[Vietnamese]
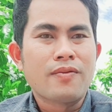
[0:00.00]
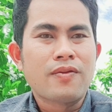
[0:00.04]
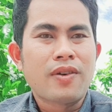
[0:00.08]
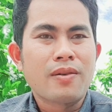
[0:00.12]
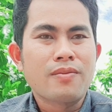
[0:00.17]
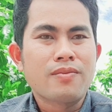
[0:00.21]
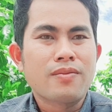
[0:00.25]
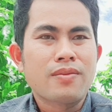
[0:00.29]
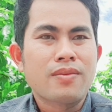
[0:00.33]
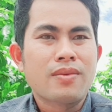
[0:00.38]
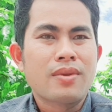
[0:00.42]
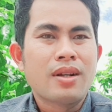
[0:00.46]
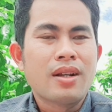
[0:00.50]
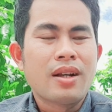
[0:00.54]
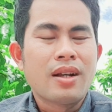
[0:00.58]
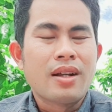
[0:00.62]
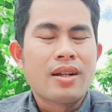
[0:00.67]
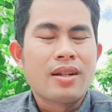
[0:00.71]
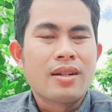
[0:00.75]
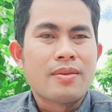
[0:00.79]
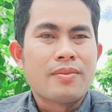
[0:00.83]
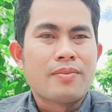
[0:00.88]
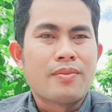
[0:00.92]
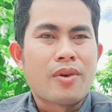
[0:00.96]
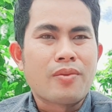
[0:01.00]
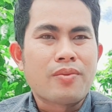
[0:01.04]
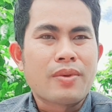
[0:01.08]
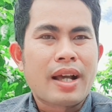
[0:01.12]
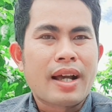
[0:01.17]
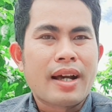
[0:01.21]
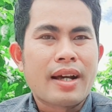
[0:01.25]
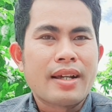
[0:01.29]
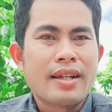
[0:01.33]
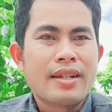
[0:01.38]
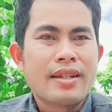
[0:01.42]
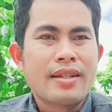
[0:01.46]
Phong một
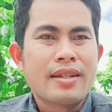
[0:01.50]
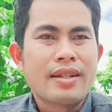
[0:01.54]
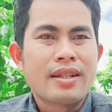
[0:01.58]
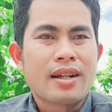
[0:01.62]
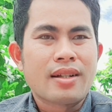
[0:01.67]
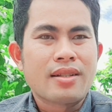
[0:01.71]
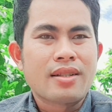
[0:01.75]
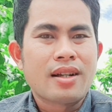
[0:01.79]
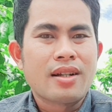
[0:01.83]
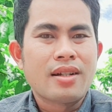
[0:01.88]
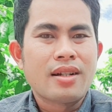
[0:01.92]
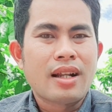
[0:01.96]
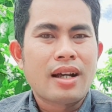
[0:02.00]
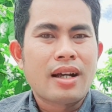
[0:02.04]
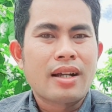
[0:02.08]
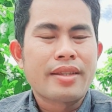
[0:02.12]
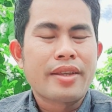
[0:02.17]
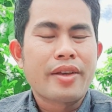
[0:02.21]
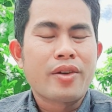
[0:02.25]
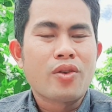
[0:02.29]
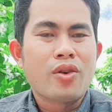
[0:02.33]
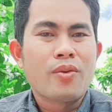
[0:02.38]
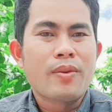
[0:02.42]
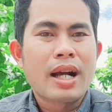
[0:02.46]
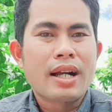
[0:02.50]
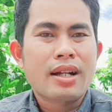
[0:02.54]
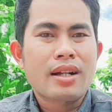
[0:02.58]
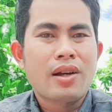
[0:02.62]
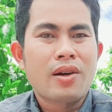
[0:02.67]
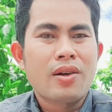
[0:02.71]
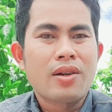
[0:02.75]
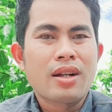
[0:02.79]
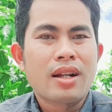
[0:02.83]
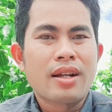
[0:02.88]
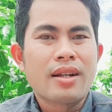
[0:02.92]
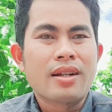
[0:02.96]
ngày thật sự là nhiều cô bác
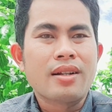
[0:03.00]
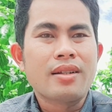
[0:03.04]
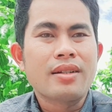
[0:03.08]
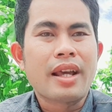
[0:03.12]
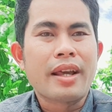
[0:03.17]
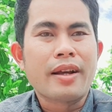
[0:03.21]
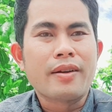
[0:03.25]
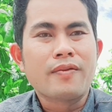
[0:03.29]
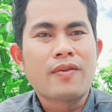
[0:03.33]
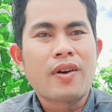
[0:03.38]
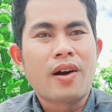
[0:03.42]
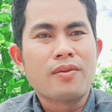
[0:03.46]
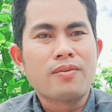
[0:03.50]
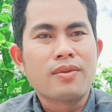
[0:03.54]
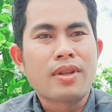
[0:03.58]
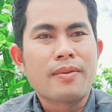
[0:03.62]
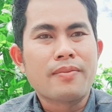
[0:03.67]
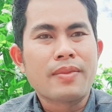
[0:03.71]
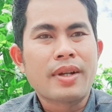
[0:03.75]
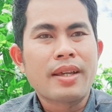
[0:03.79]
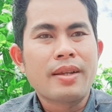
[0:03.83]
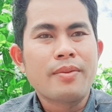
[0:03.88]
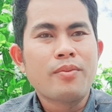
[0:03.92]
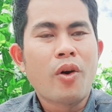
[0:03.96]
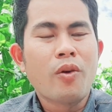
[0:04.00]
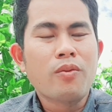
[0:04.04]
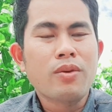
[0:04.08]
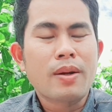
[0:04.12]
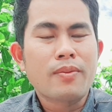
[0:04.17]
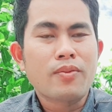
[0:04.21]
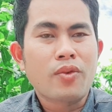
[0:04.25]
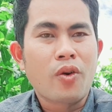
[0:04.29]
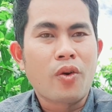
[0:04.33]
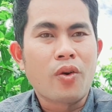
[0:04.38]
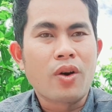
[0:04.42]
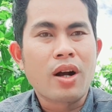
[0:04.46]
nói là cứ điện Phong nhầm khi bốn
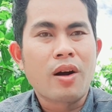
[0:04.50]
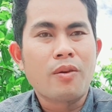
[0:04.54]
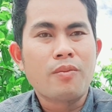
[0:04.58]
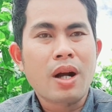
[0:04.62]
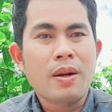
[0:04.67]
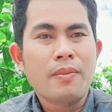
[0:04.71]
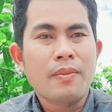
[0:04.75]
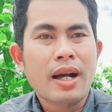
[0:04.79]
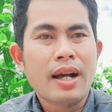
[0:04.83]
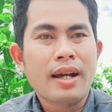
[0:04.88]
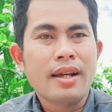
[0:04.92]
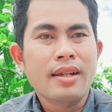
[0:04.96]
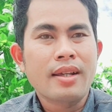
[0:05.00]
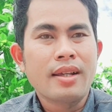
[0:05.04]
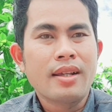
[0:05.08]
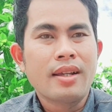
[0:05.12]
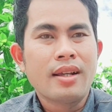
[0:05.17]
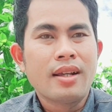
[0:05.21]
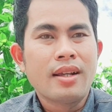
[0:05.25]
năm cuộc không bắt máy.